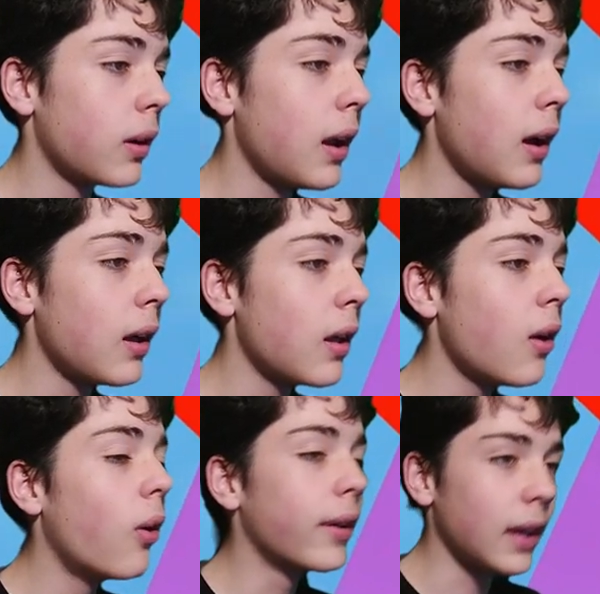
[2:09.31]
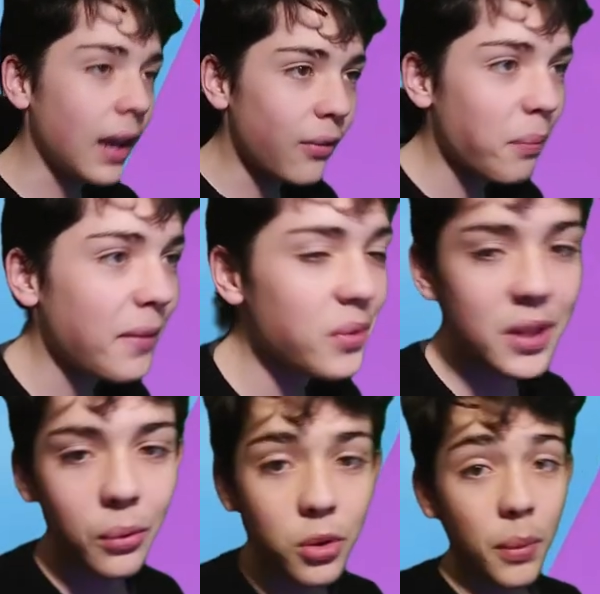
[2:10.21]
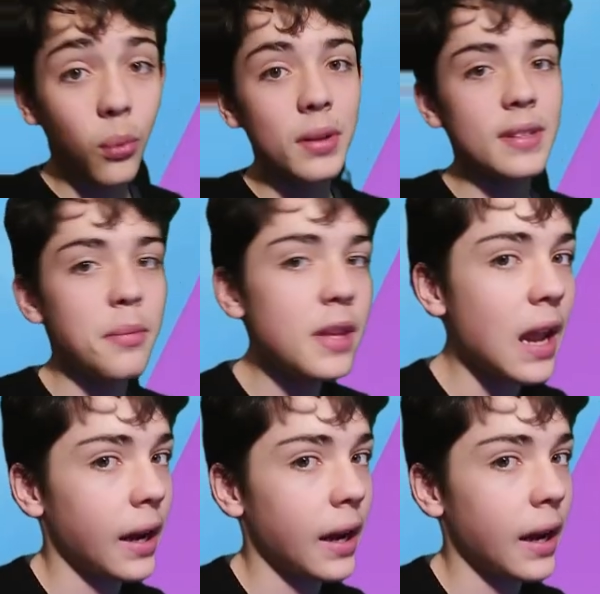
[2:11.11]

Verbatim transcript: Là, ok, là il faut pas toucher le rouge par contre les amis.